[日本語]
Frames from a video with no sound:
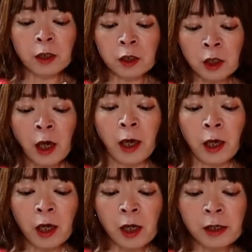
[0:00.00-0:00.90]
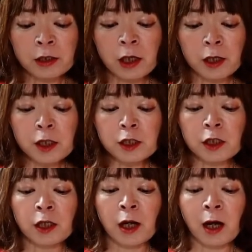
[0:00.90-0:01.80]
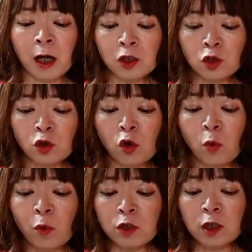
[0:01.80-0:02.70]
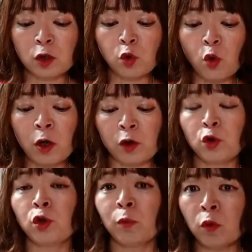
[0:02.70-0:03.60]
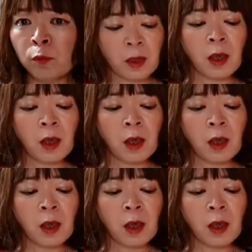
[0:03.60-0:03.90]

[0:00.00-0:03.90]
際に エーアイ が意識や感情を持つかどうかよりも